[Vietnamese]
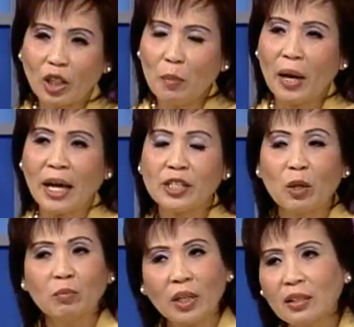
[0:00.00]
tóm lại,
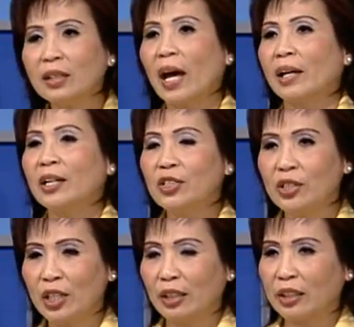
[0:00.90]
trong tất cả các chương
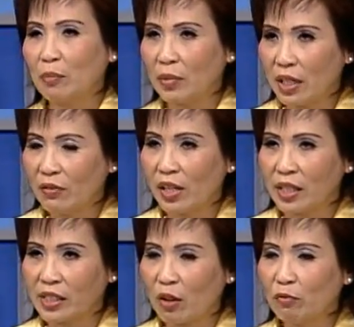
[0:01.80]
trình tâm lý và đời
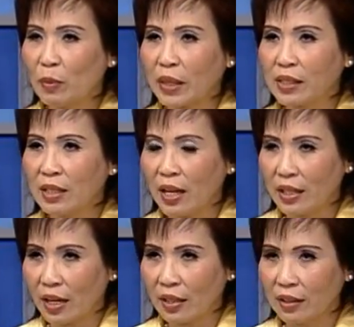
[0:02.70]
sống với bác sĩ Lê
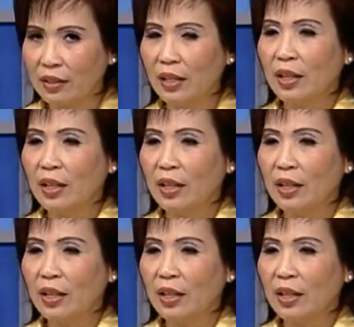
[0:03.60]
Dạ Lữ